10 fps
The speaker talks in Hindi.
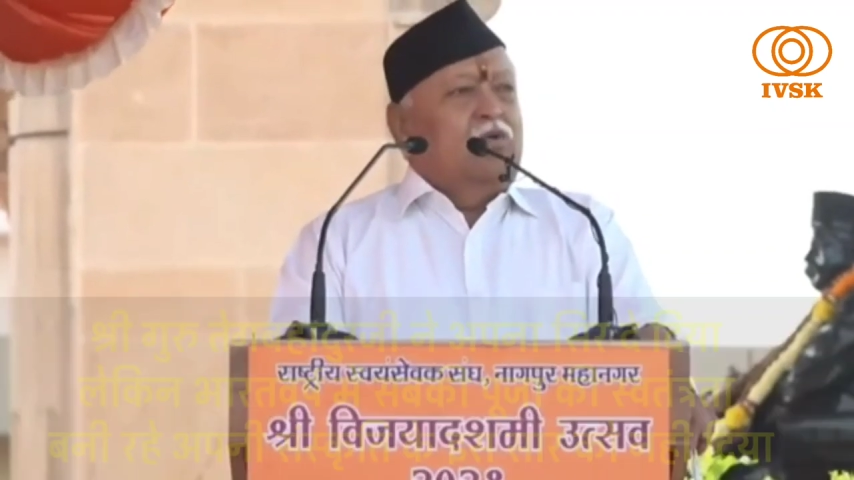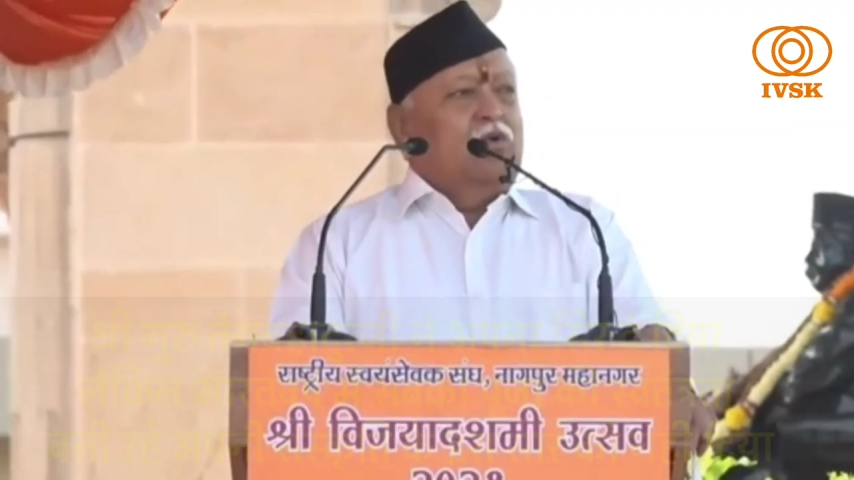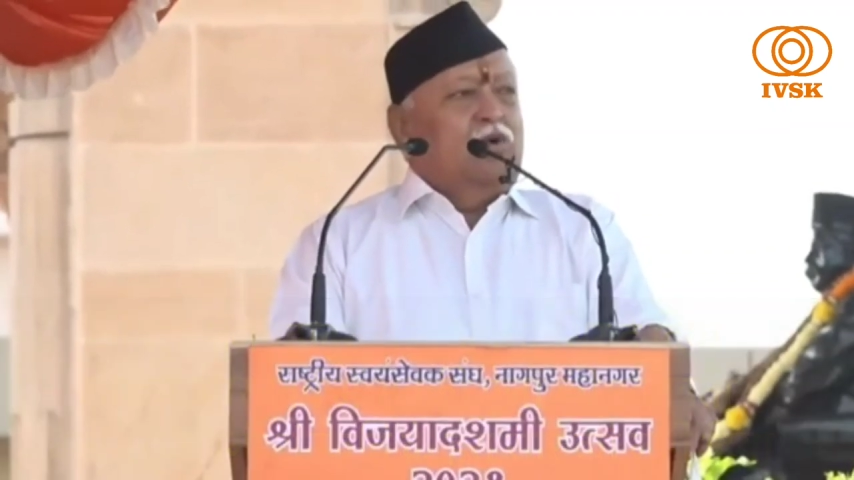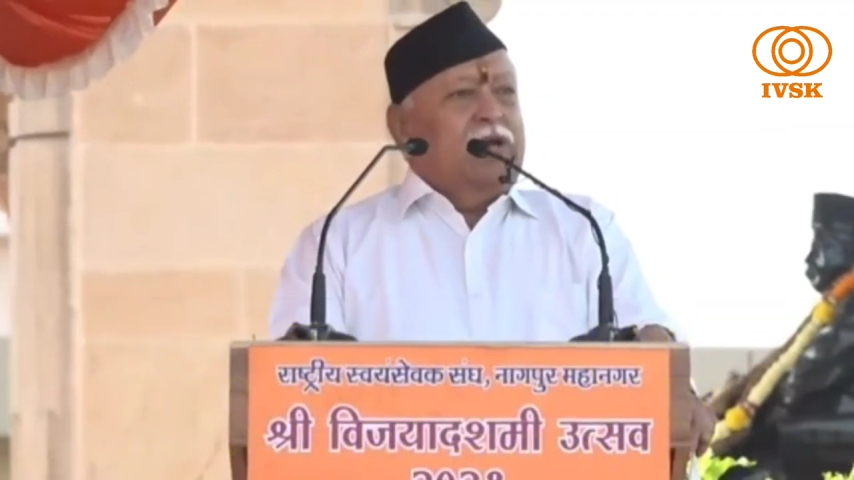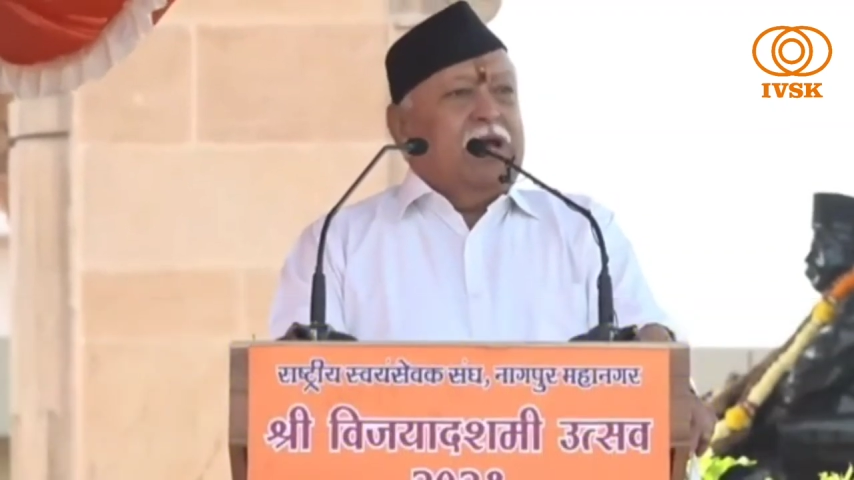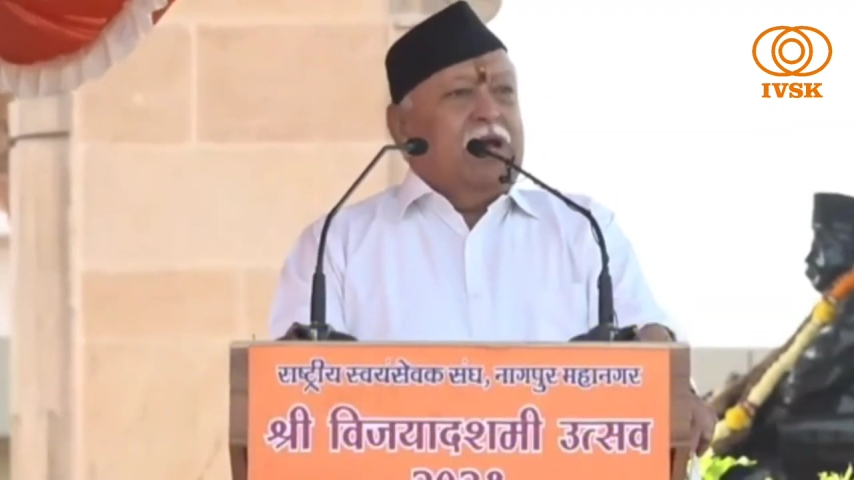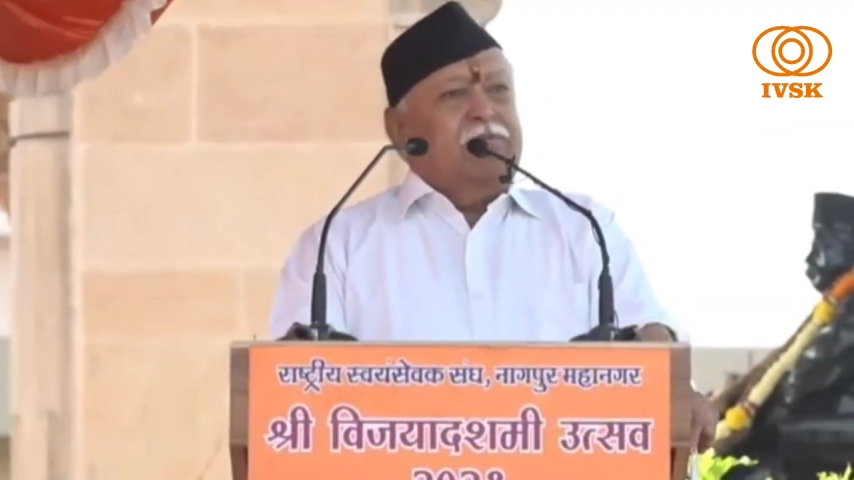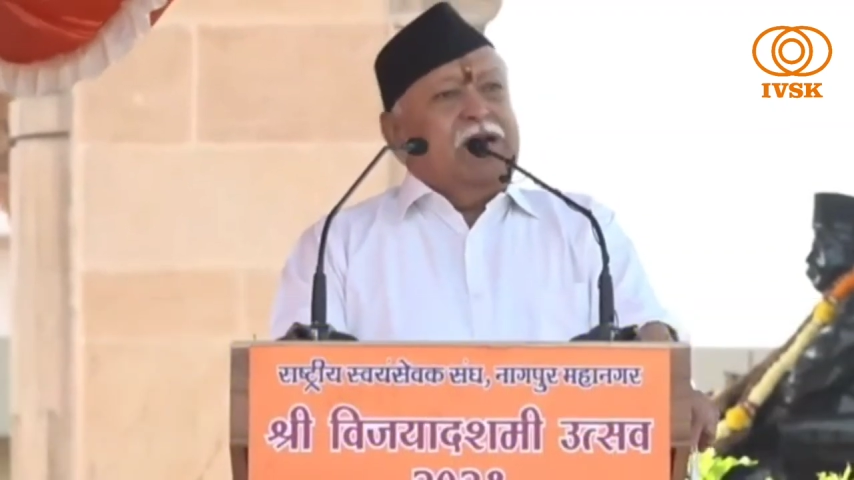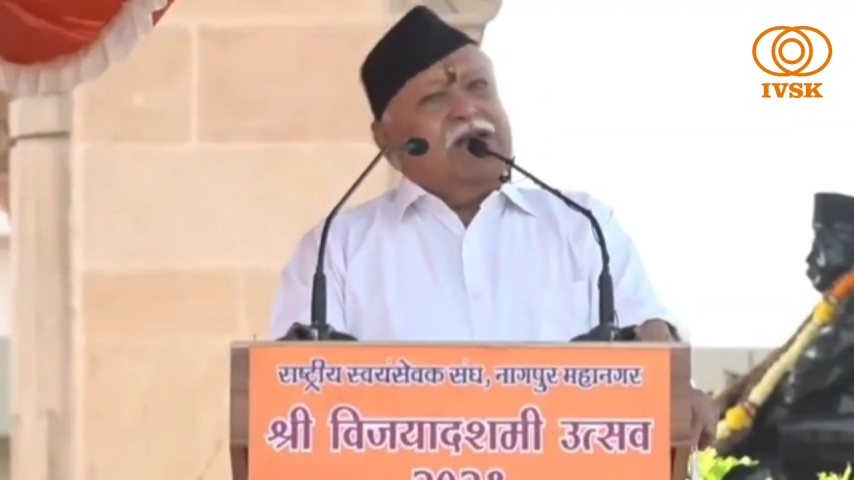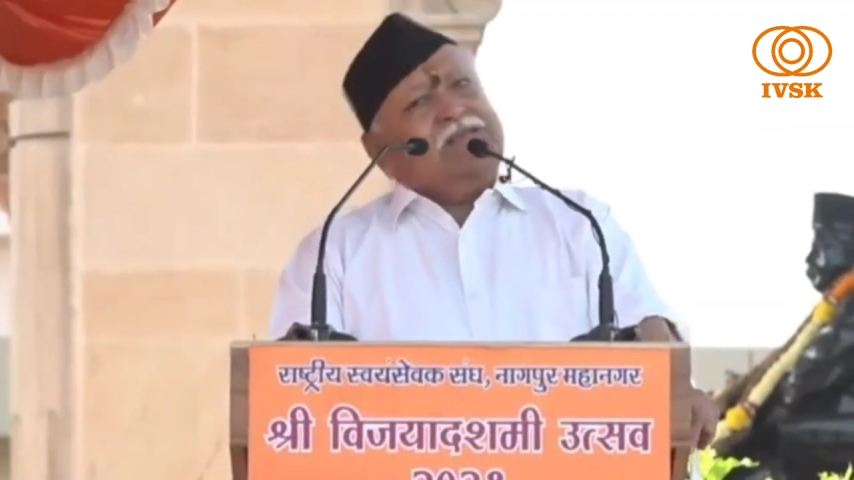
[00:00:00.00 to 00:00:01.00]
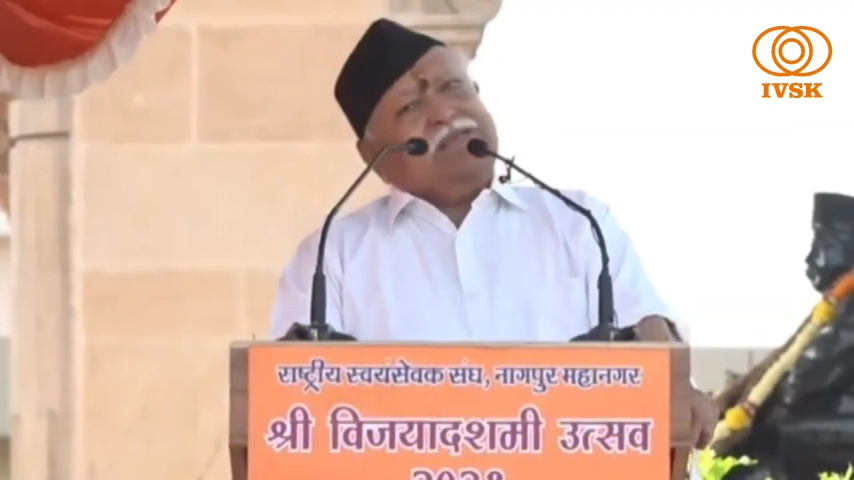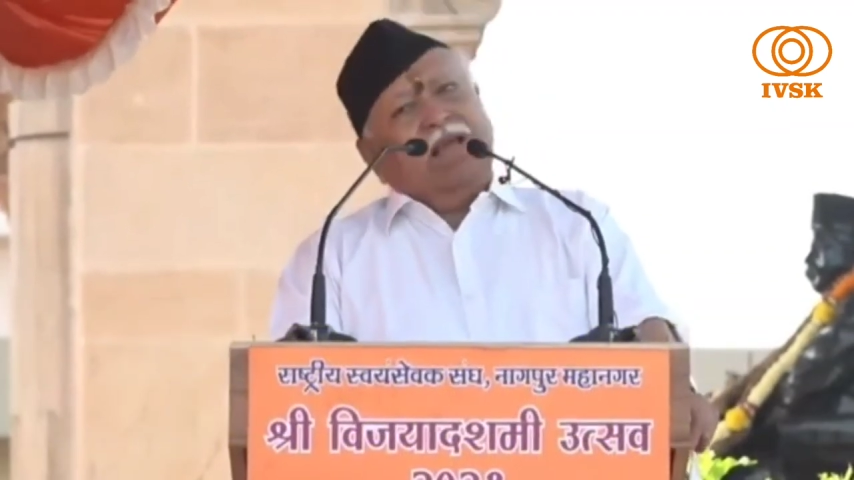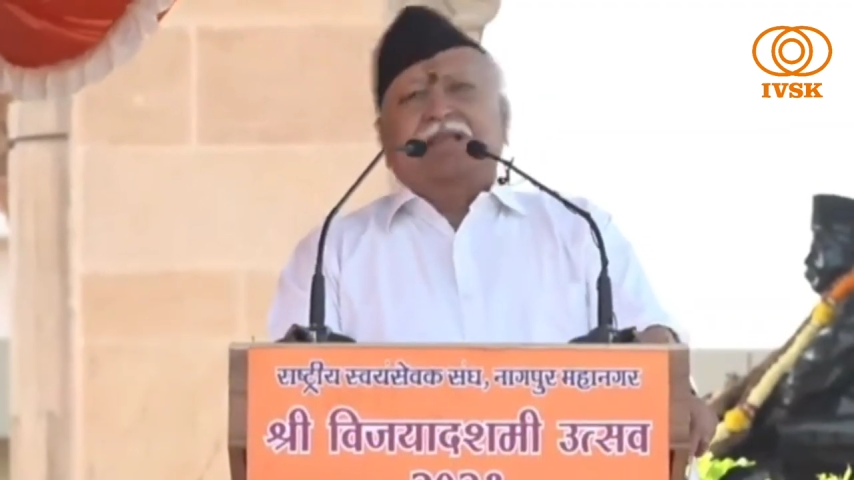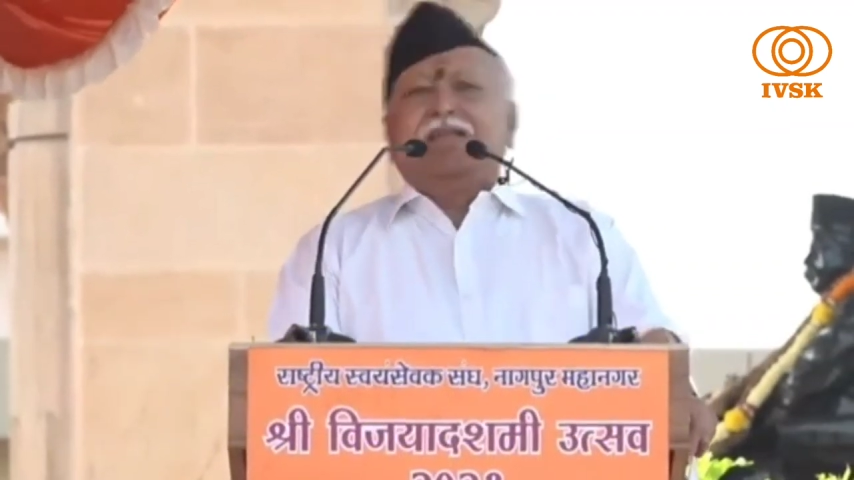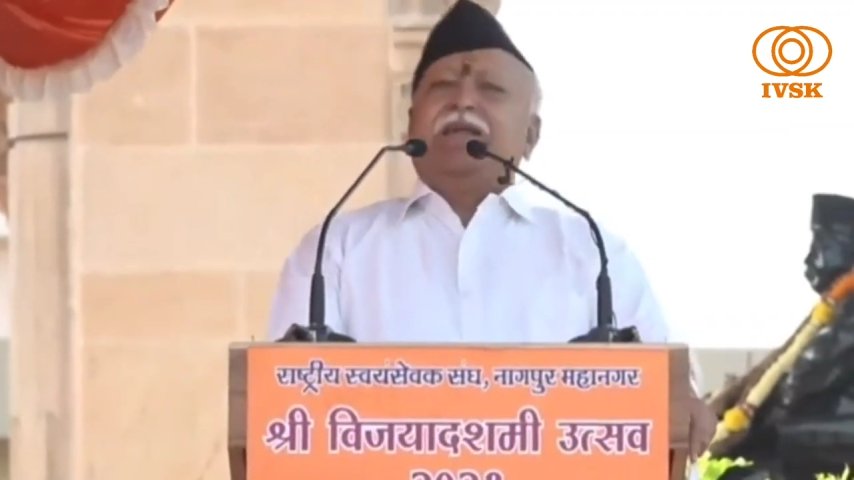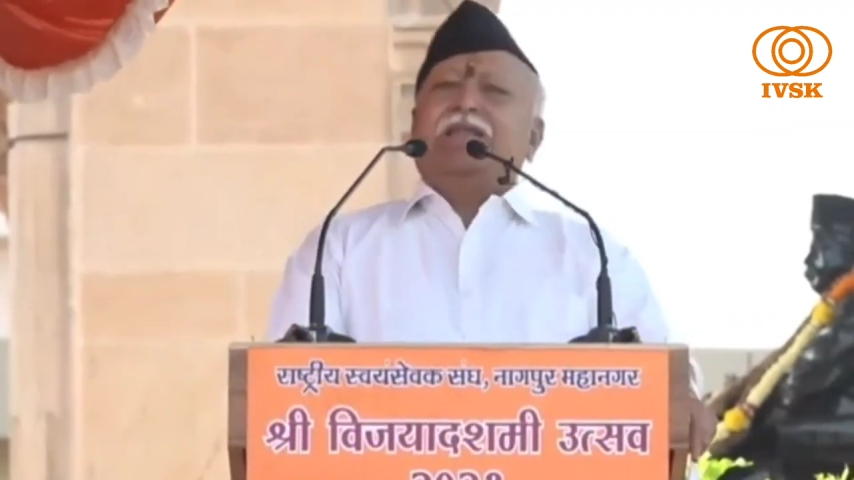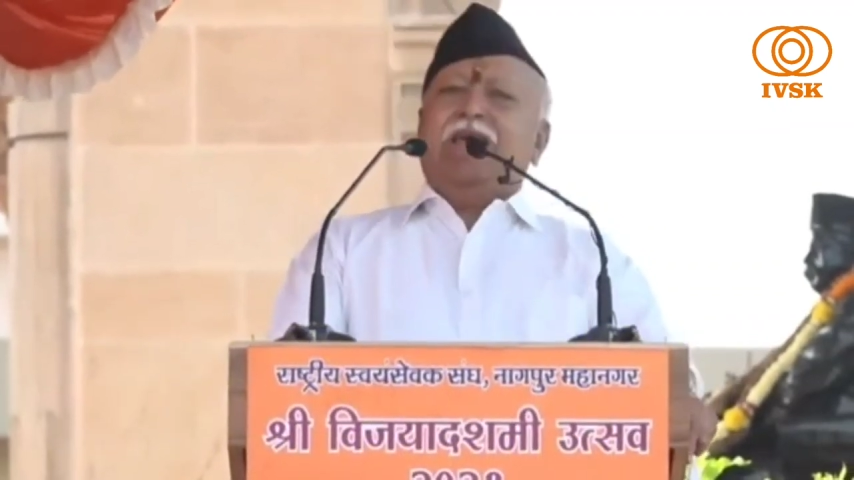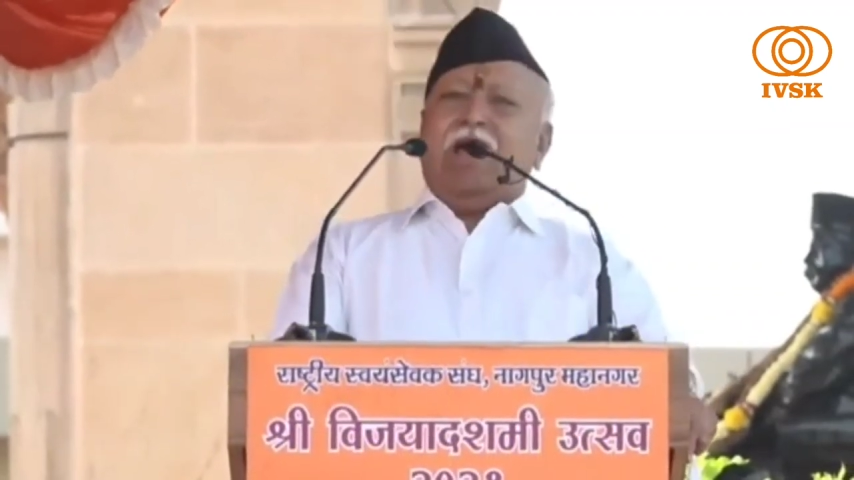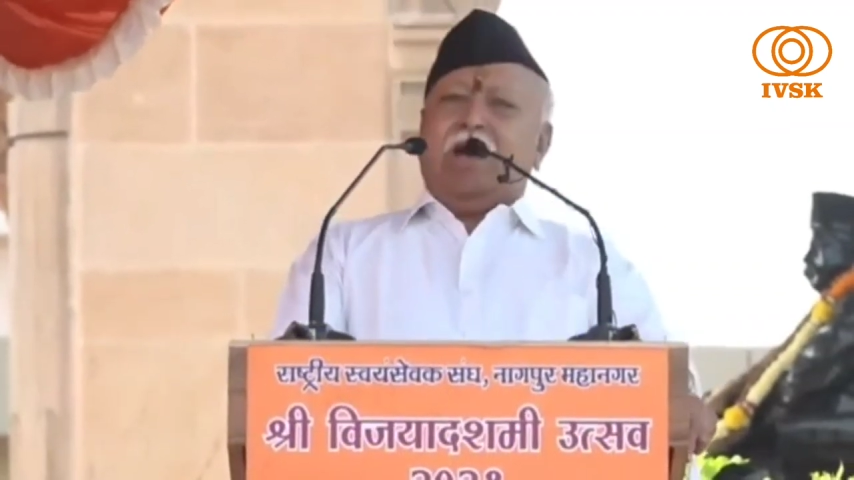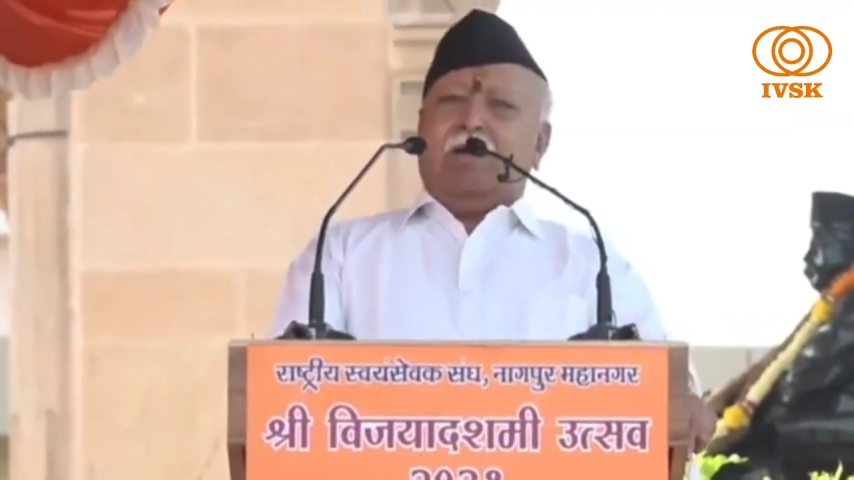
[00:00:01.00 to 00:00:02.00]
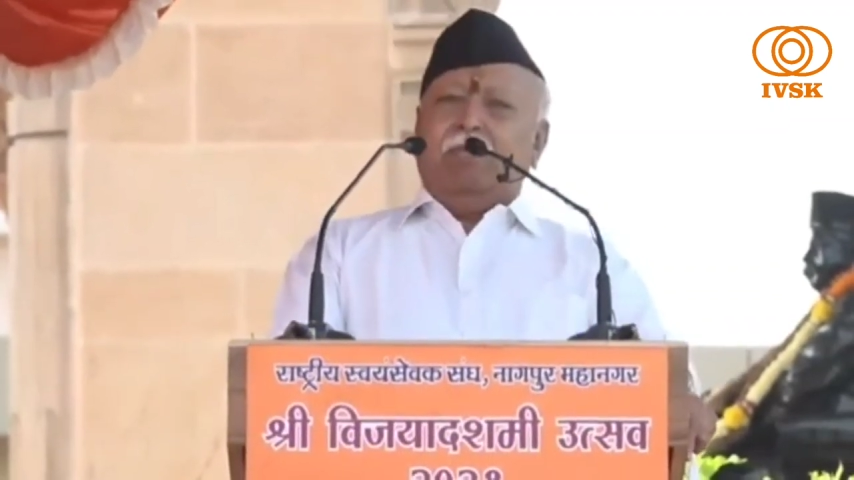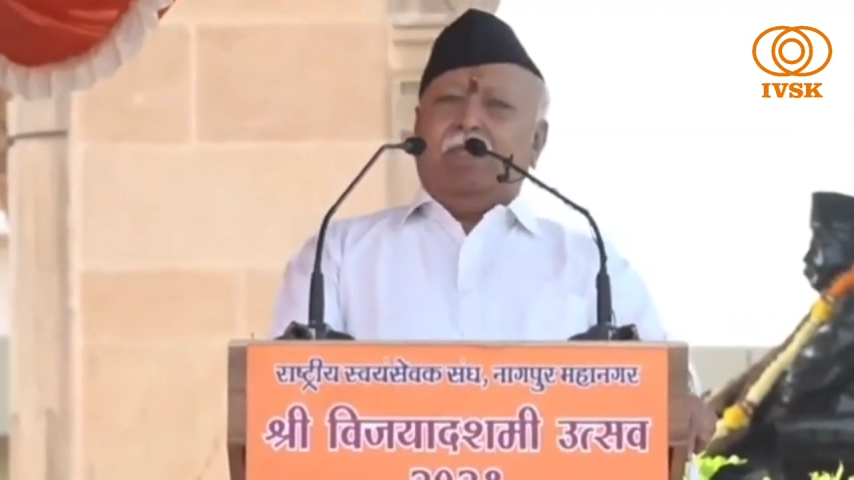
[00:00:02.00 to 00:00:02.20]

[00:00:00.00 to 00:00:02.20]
उन्होंने अपना सिर दे दिया